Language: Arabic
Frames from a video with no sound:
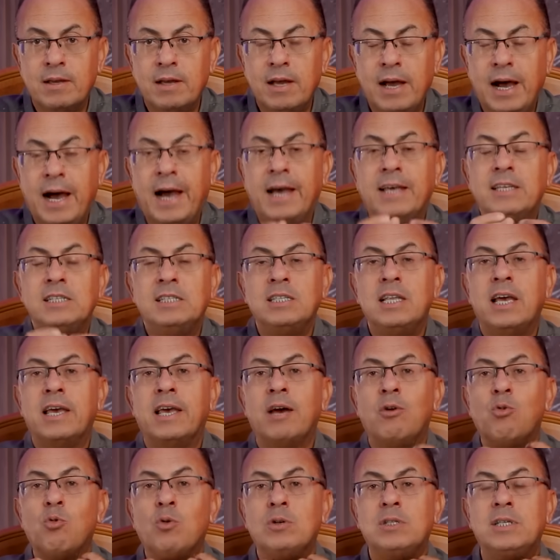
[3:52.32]
عايزني
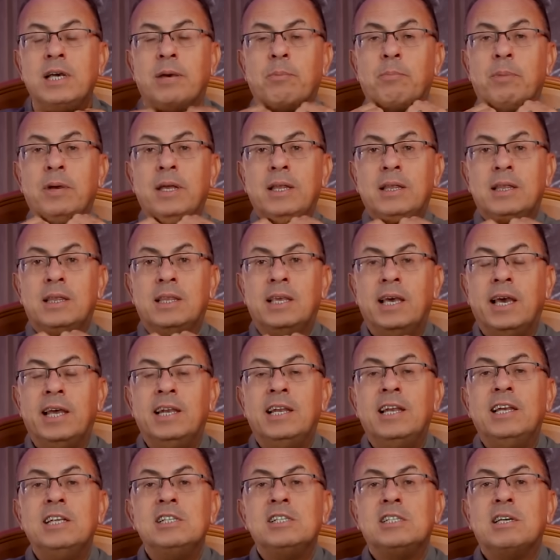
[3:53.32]
اجوزك بنتي
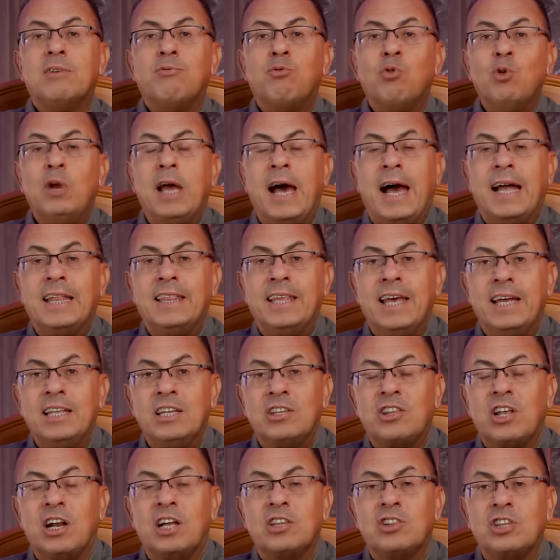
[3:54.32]
اللي لسه فول اعدادي
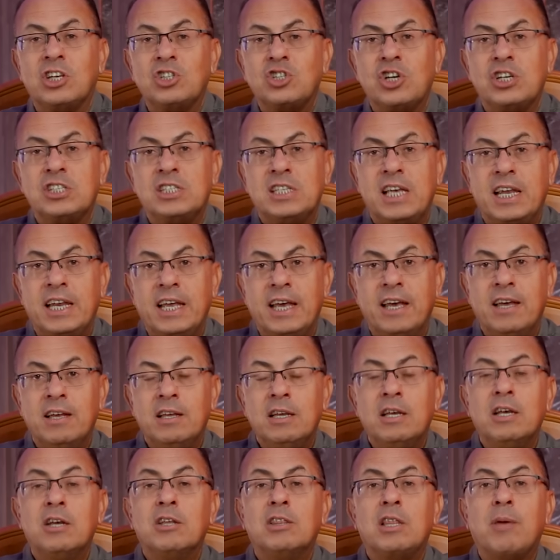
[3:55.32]
13 سنه
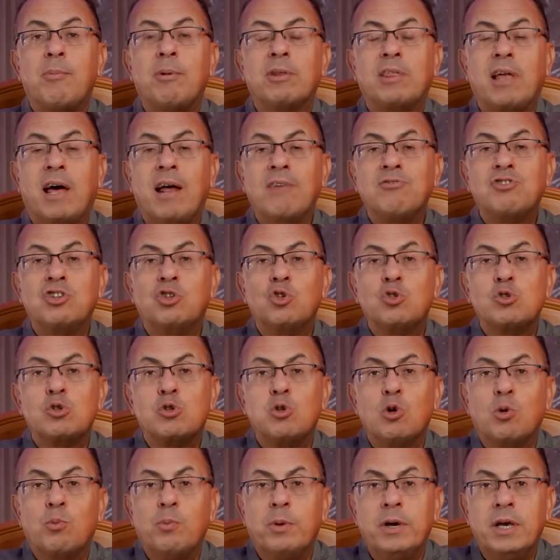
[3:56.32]
ده ما تعرفش
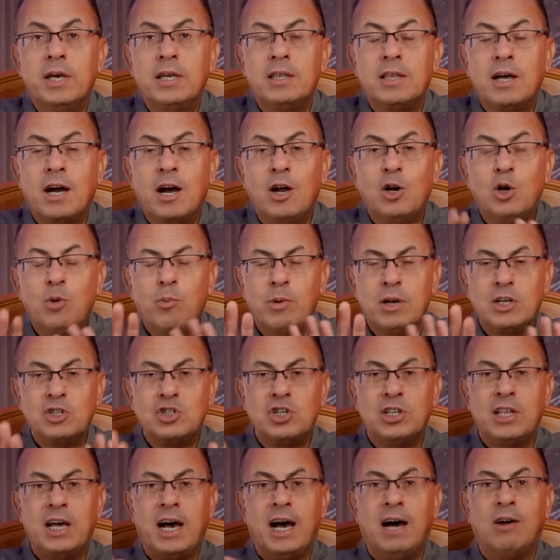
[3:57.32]
تسلك بيضه قال له
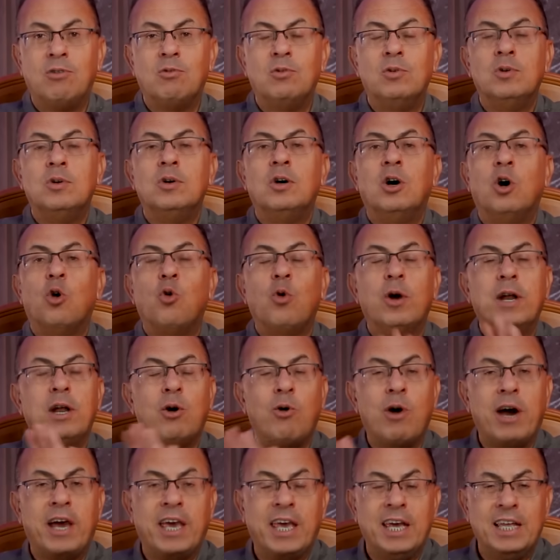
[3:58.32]
مالكش دعوه هو انا
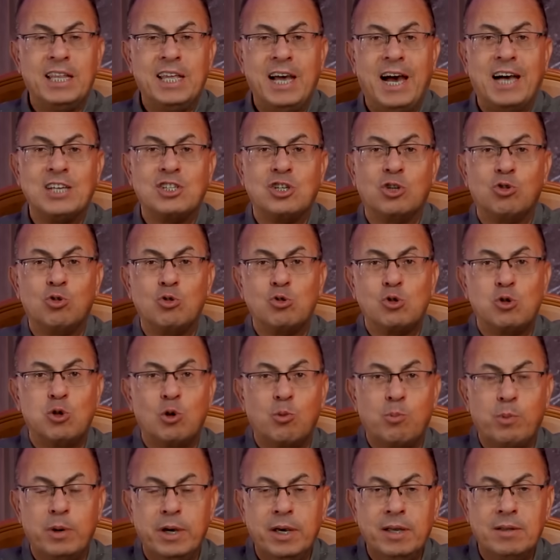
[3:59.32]
واخدها عشان تسلق
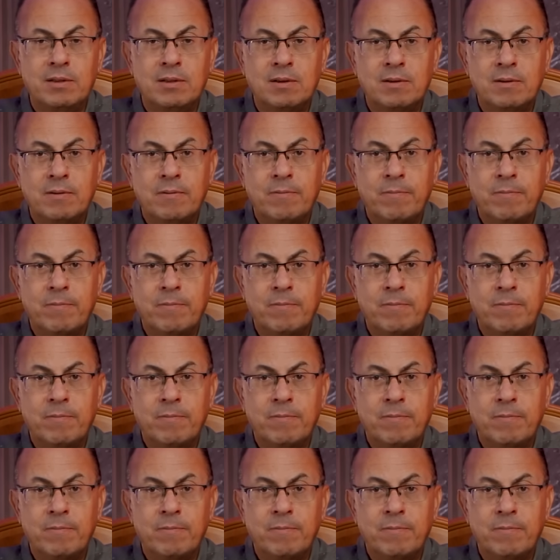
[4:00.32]
بيض